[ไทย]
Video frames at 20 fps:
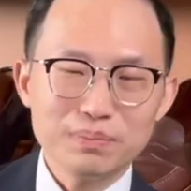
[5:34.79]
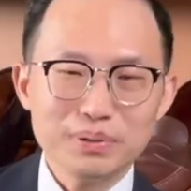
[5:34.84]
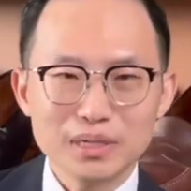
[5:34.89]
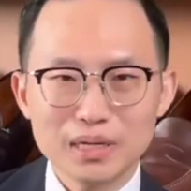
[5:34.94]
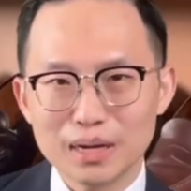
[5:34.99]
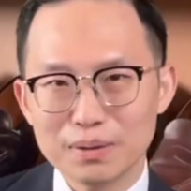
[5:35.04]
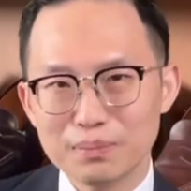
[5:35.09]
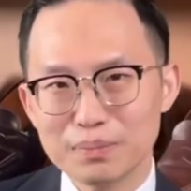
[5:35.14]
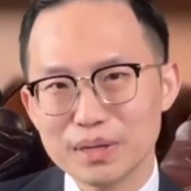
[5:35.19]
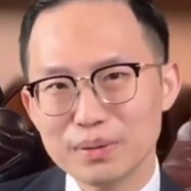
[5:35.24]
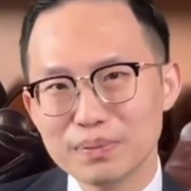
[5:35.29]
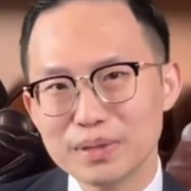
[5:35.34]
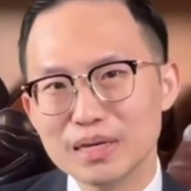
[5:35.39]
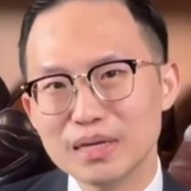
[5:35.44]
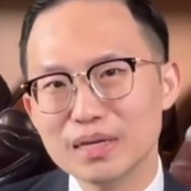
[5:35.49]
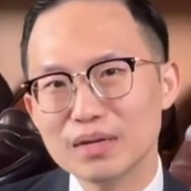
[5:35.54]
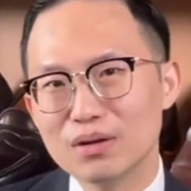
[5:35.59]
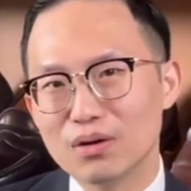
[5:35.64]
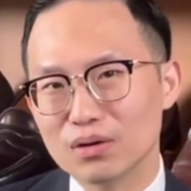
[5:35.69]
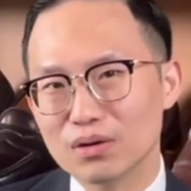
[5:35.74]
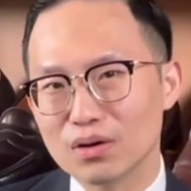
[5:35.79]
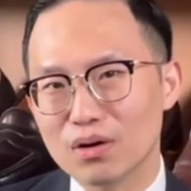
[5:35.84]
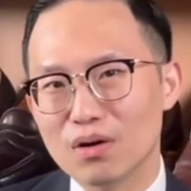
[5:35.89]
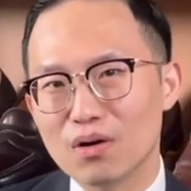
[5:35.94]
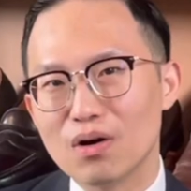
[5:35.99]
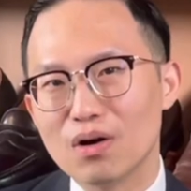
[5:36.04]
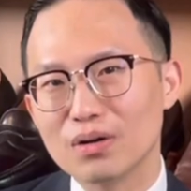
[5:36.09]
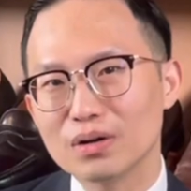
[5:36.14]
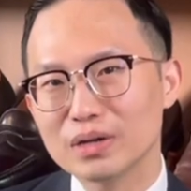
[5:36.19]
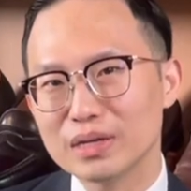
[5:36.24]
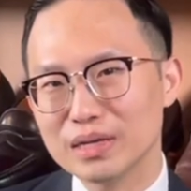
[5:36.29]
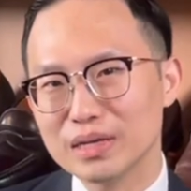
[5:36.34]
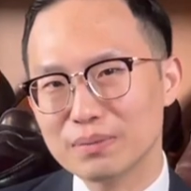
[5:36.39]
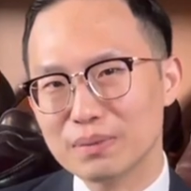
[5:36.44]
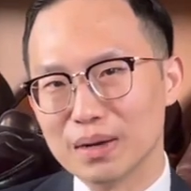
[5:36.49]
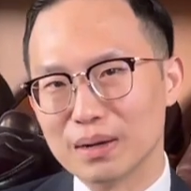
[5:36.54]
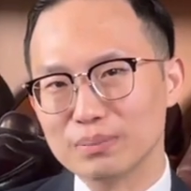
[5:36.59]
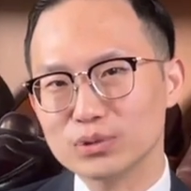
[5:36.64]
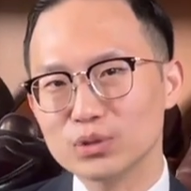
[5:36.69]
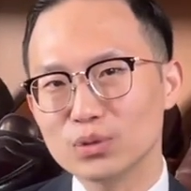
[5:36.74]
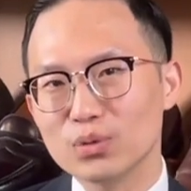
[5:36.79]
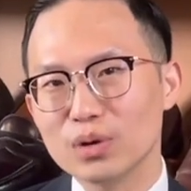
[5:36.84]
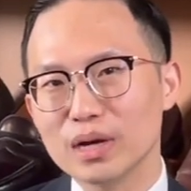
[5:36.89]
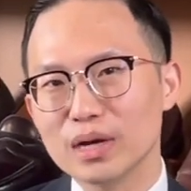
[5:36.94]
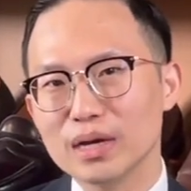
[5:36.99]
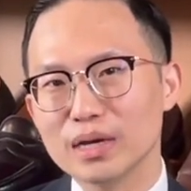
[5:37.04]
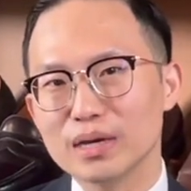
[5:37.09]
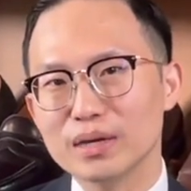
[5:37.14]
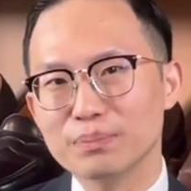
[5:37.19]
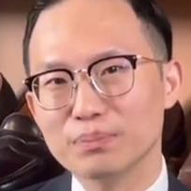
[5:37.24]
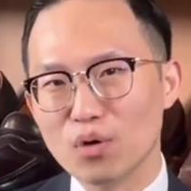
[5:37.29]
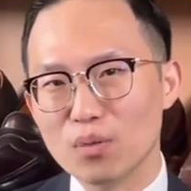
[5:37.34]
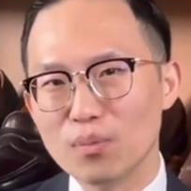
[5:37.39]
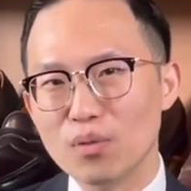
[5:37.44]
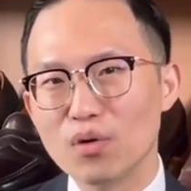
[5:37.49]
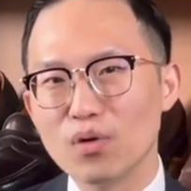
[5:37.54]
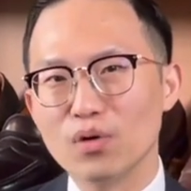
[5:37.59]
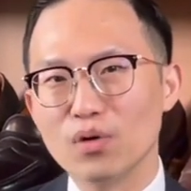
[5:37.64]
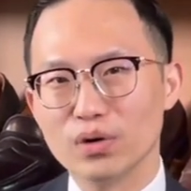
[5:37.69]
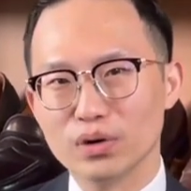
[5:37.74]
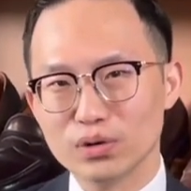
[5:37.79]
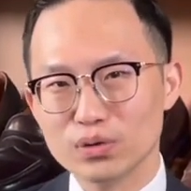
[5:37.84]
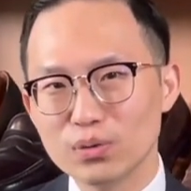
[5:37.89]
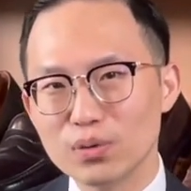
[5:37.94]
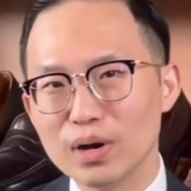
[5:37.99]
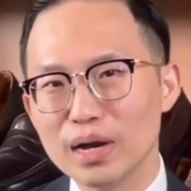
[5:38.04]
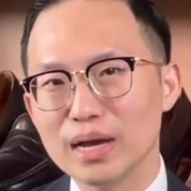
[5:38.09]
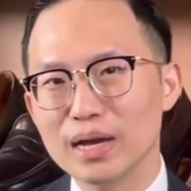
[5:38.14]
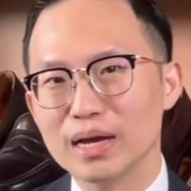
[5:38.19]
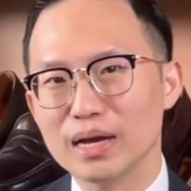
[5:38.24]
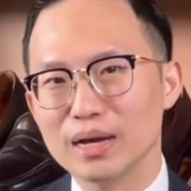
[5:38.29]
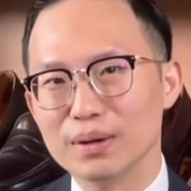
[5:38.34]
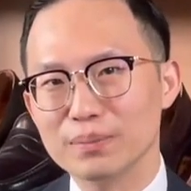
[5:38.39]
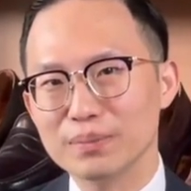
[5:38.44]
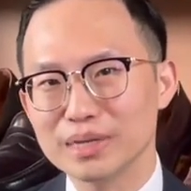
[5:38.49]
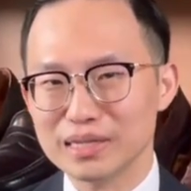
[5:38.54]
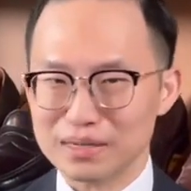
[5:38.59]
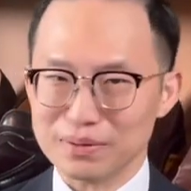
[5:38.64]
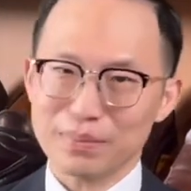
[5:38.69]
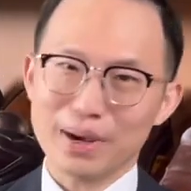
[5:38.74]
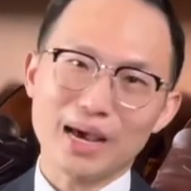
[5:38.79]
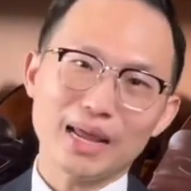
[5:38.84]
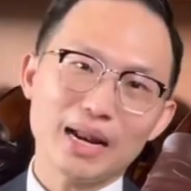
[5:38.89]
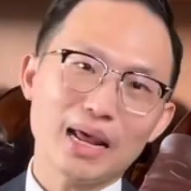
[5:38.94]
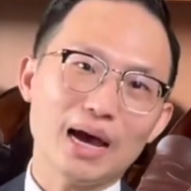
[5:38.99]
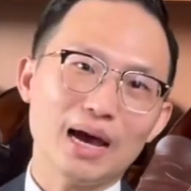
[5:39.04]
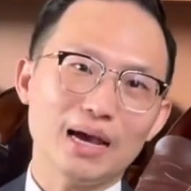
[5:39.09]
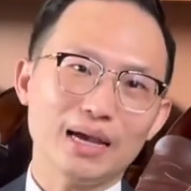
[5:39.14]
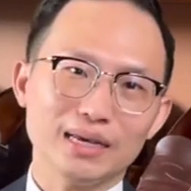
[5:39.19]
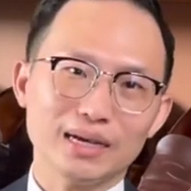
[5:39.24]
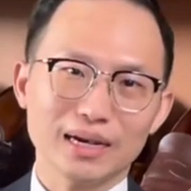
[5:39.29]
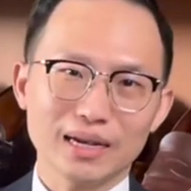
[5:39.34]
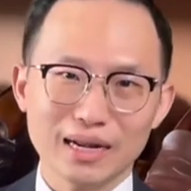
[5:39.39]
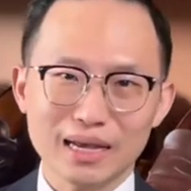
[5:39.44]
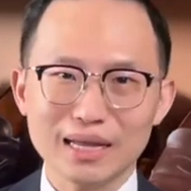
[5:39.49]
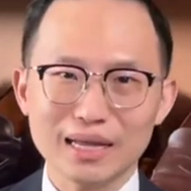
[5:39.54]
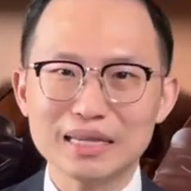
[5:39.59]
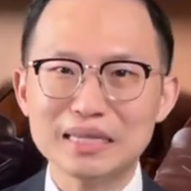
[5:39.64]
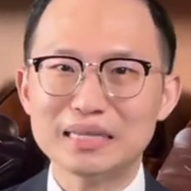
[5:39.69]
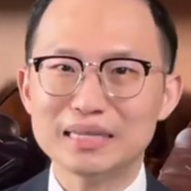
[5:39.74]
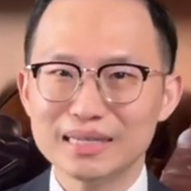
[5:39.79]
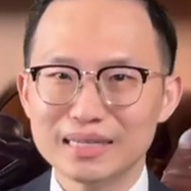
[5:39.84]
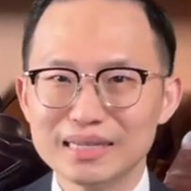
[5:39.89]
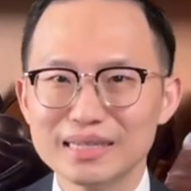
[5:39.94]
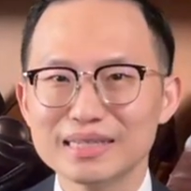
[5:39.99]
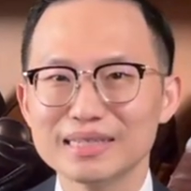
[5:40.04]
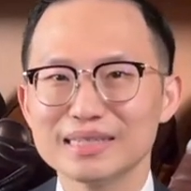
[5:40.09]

เพื่อนๆ พี่ๆ น้องๆ ที่แบบช่วยโปรโมทด้วยครับมันถึงมาได้ขนาดนี้